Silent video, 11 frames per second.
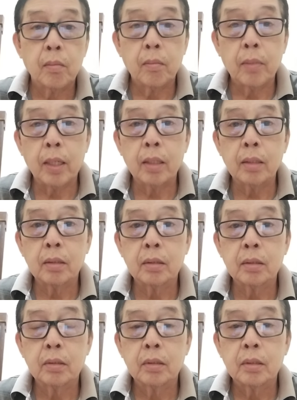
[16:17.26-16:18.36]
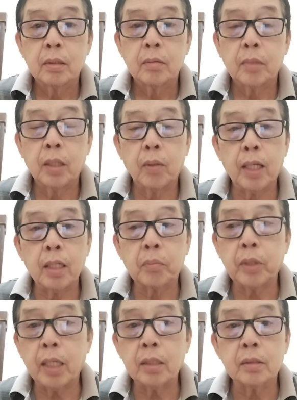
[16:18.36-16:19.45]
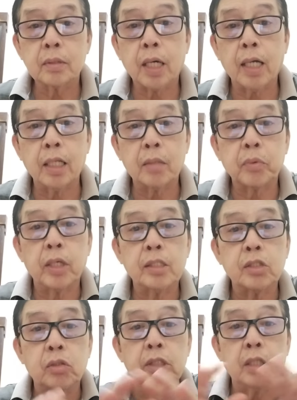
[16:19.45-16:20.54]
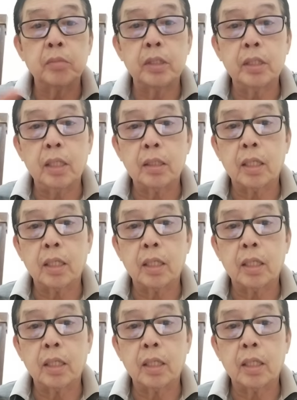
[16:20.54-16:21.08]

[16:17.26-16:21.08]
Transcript: Ba? Diba? Maliwanag po yan. Kalat po yan social media.